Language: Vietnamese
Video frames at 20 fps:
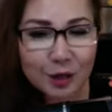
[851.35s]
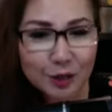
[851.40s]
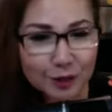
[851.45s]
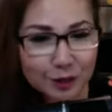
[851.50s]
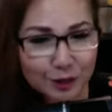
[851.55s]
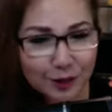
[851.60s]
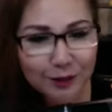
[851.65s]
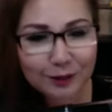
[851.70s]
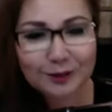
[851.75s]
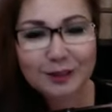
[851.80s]

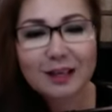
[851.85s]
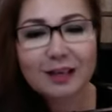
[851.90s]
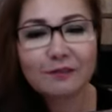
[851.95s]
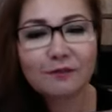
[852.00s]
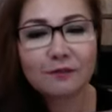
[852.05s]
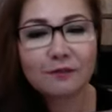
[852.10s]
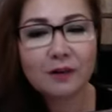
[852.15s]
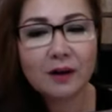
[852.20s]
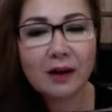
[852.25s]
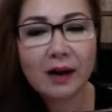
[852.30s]
trực tiếp
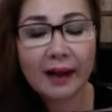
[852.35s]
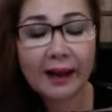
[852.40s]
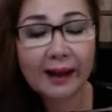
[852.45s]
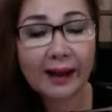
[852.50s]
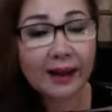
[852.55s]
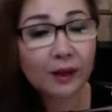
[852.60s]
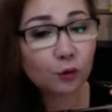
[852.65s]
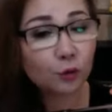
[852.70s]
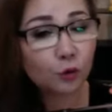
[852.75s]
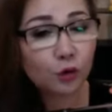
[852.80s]
với là
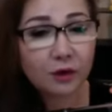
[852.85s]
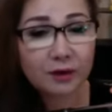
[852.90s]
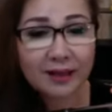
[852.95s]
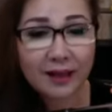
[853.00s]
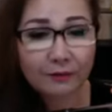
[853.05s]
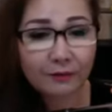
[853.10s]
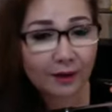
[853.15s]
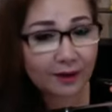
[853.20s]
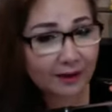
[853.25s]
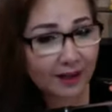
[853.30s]
các chuyên
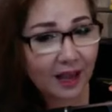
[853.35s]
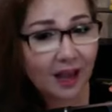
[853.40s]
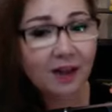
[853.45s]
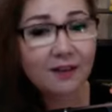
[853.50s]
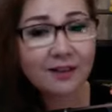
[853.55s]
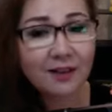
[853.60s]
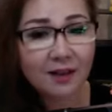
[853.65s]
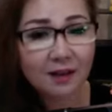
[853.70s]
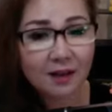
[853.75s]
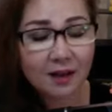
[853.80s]
gia pha chế ở
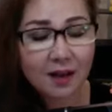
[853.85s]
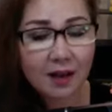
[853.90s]
Nhật,